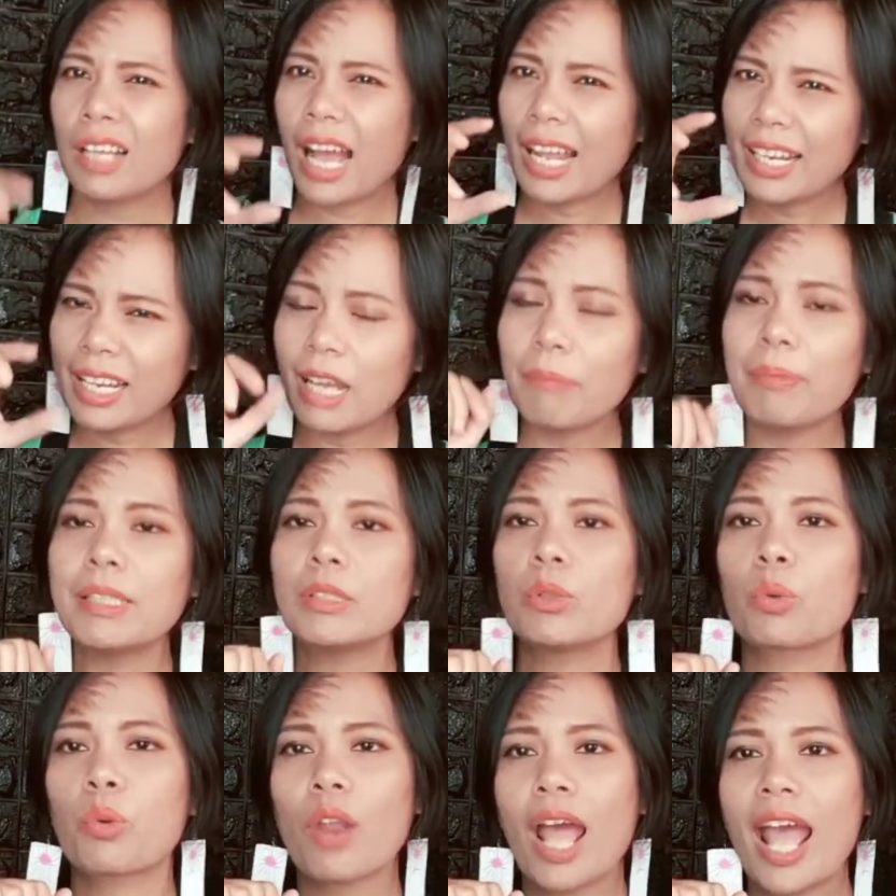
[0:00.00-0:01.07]
อันนี้เป็นจุ
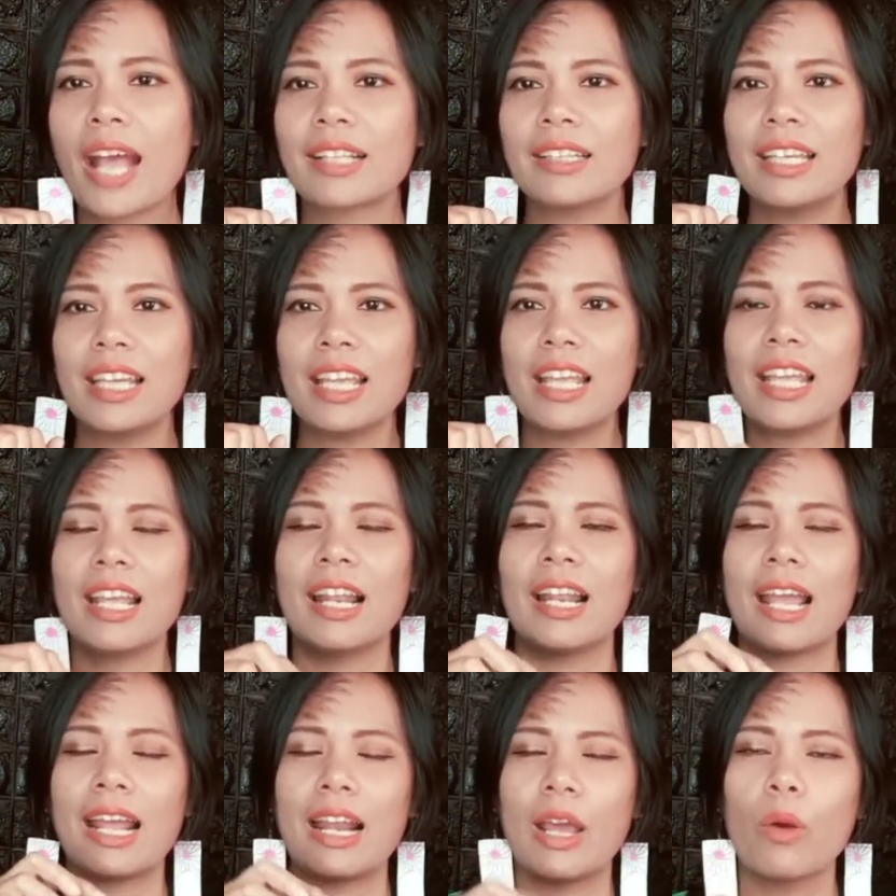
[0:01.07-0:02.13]
ดแรกที่หลา